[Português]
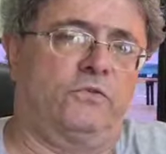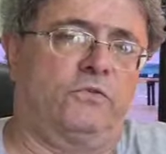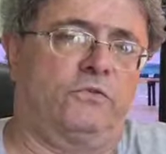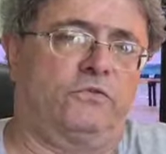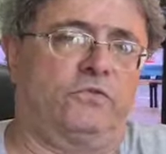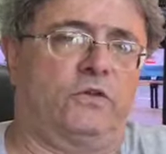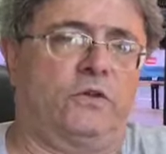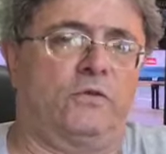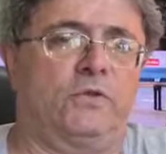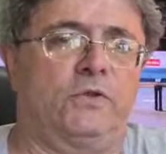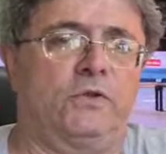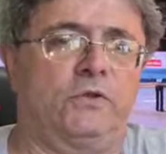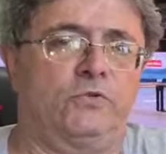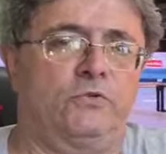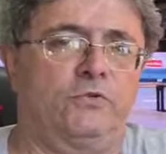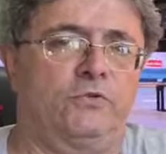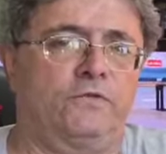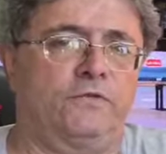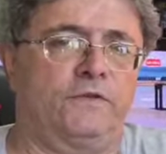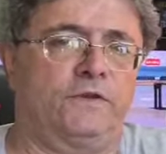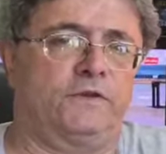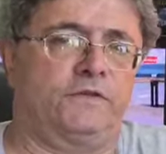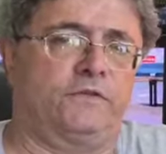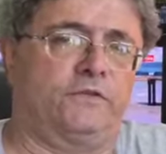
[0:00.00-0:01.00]
sol e
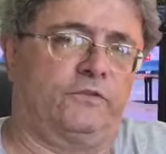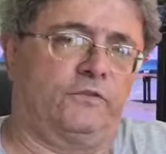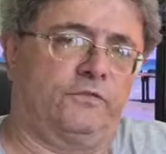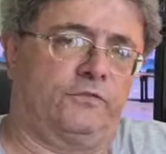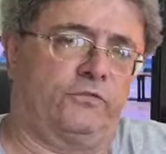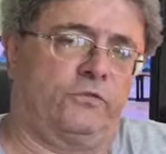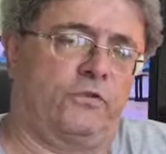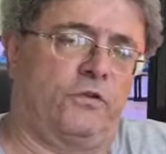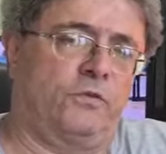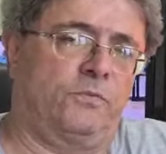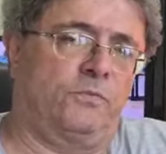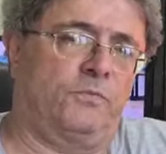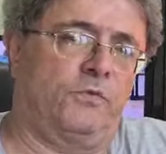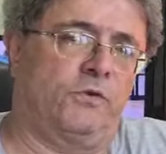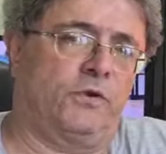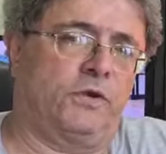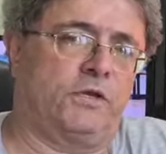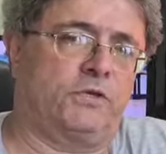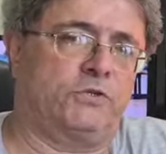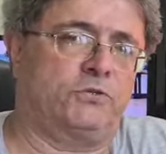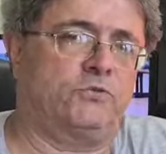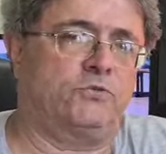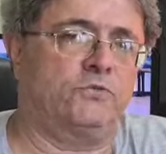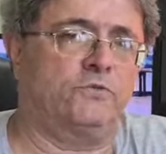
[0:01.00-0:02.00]
nuvens, sol e
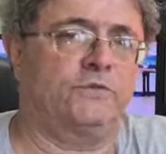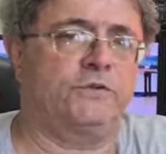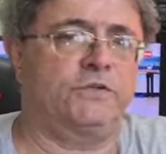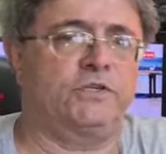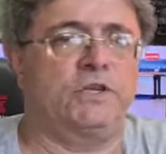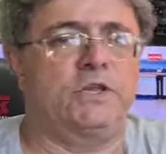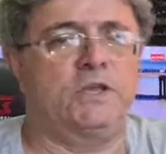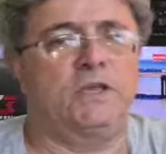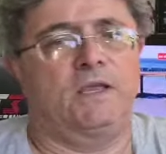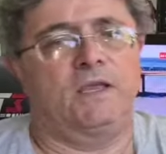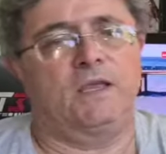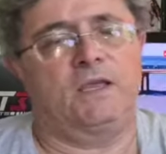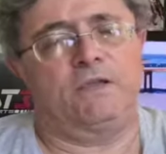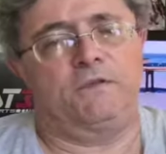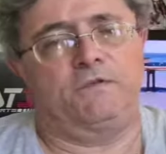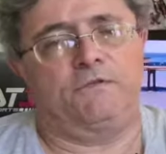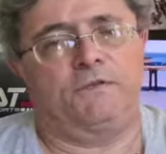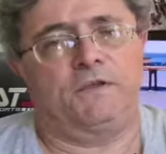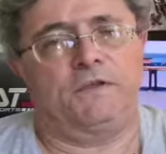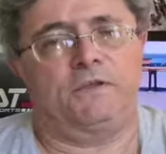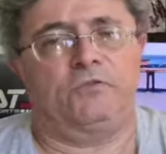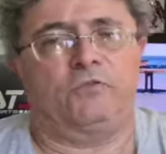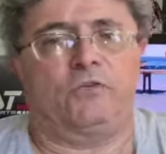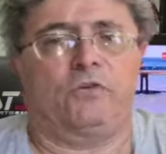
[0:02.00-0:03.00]
poucas nuvens,
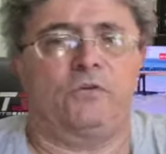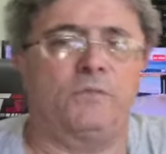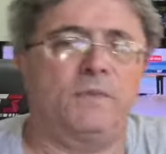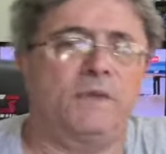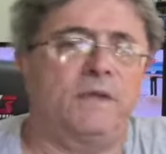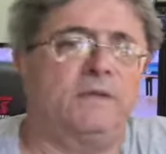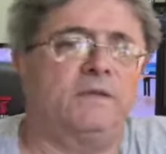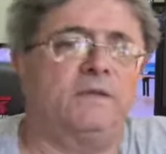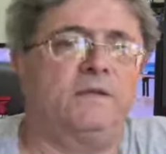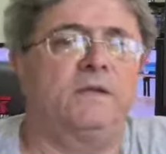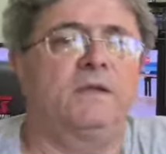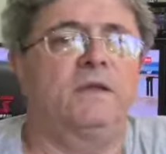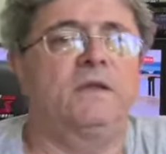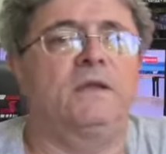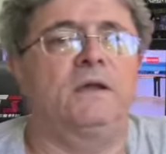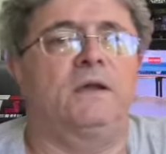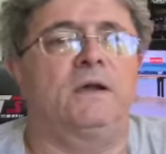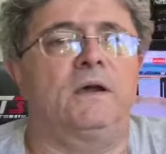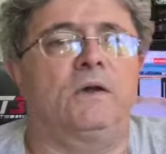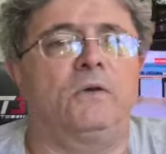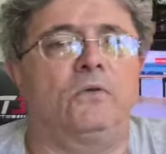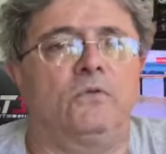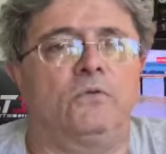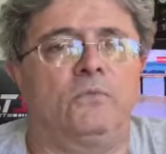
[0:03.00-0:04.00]
eventualmente
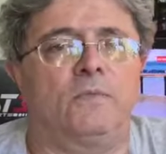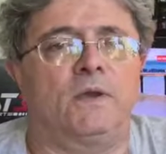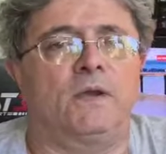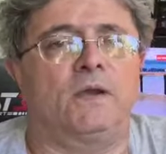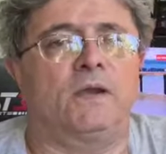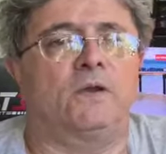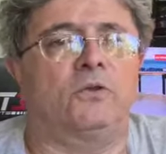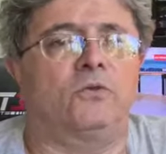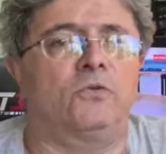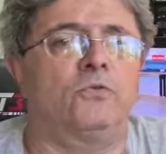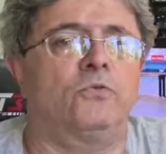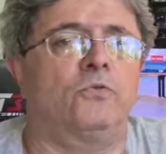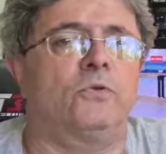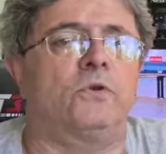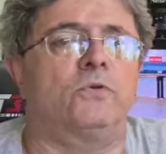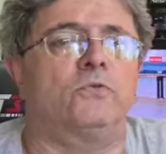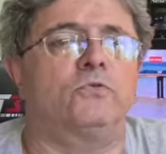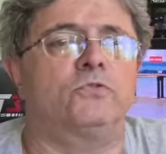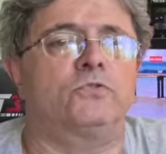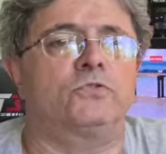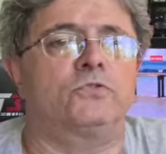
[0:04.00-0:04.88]
alguma garoa, algum